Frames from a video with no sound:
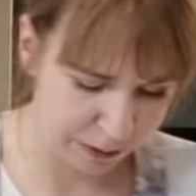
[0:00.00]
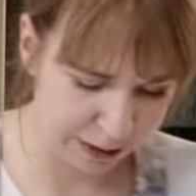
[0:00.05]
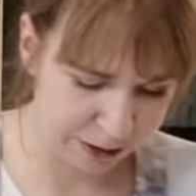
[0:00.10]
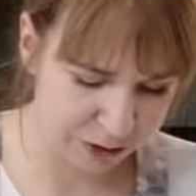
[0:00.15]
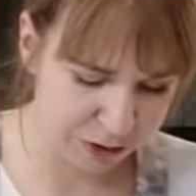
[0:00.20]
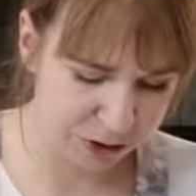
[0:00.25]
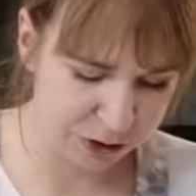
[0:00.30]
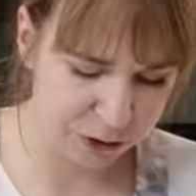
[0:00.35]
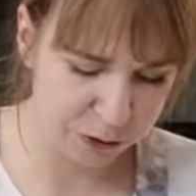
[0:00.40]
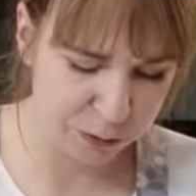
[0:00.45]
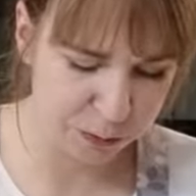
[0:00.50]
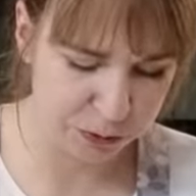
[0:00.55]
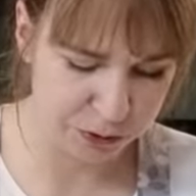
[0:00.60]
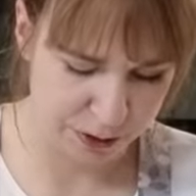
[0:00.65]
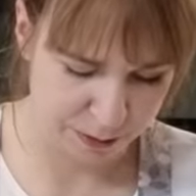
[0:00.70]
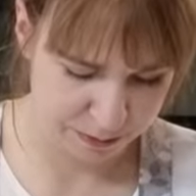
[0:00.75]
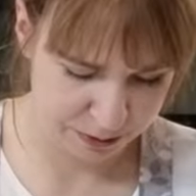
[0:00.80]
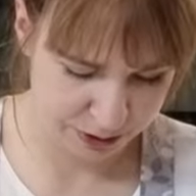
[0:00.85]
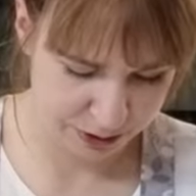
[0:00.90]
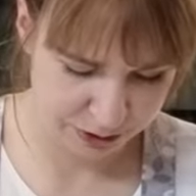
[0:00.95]
to bardzo nie
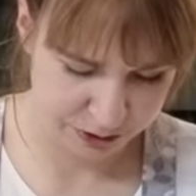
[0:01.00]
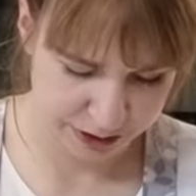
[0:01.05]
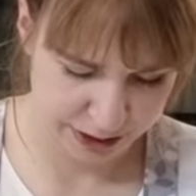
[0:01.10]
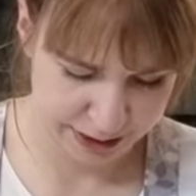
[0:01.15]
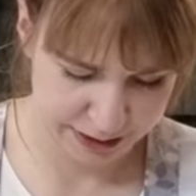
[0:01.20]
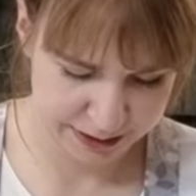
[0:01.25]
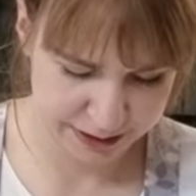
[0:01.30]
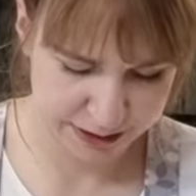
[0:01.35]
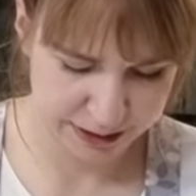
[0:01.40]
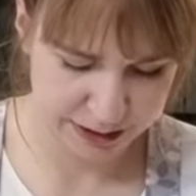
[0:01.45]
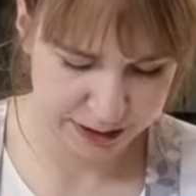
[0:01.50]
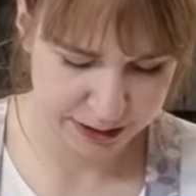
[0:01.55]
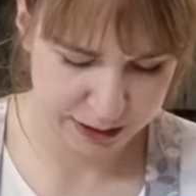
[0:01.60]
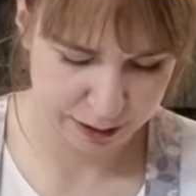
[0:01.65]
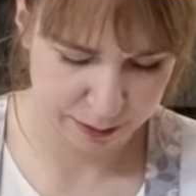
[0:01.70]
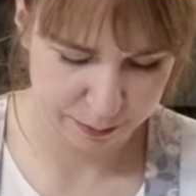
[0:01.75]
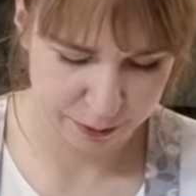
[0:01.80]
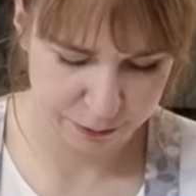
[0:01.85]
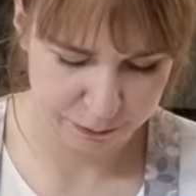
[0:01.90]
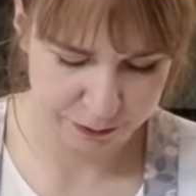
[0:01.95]
lubiłam tych koreańskich
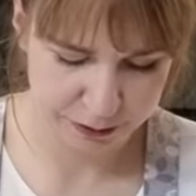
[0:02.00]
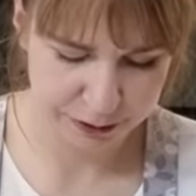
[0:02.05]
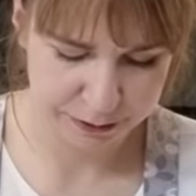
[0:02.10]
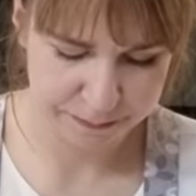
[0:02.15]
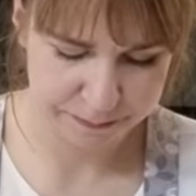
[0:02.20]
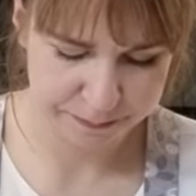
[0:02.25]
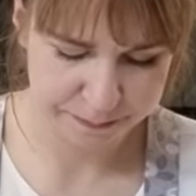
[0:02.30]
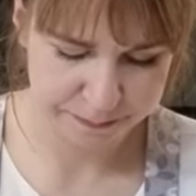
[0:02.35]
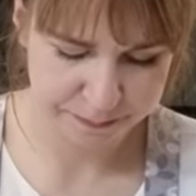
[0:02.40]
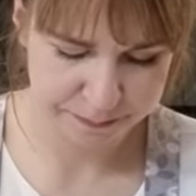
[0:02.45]
schabowych,